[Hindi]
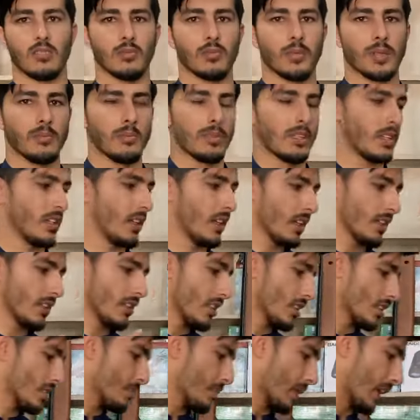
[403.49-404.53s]
रुपये में
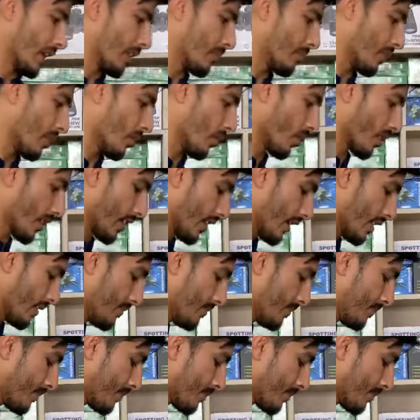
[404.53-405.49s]
ये स्पेन में हो गया